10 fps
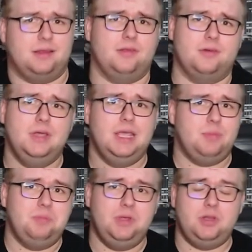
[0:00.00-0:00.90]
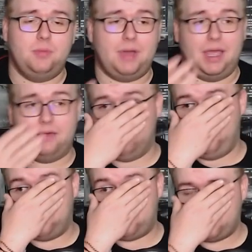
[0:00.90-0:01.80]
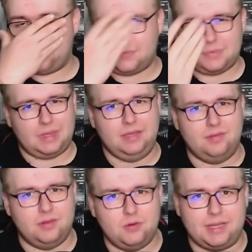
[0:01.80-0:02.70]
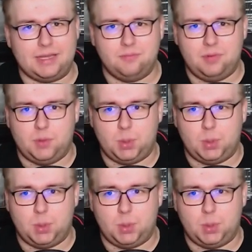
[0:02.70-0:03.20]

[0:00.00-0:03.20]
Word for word: Also mit Medium-Reifen ist natürlich echt ein bisschen